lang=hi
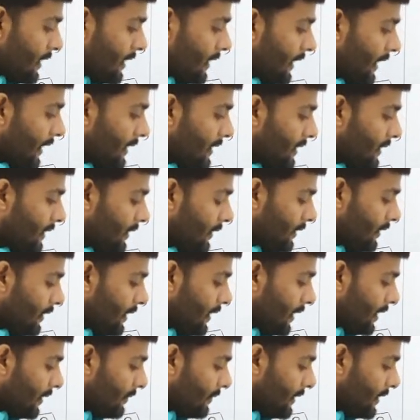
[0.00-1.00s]
यदि
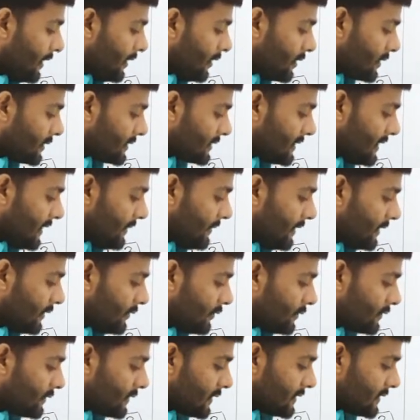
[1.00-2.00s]
ए बी और सी में
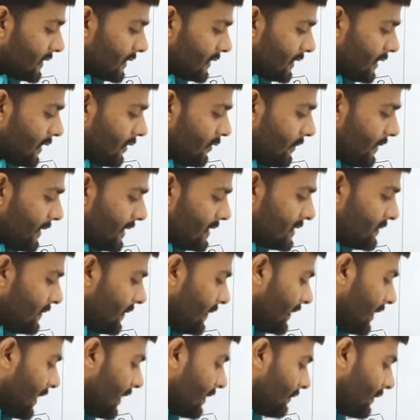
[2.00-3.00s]
दो सौ रुपया इस
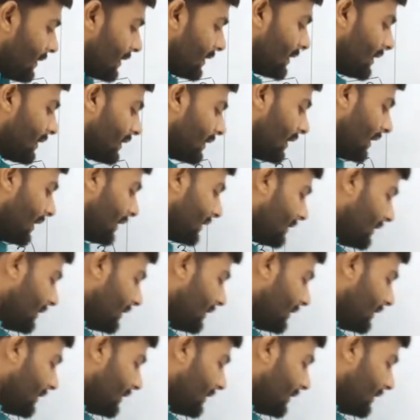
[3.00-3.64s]
प्रकार बांटा गया है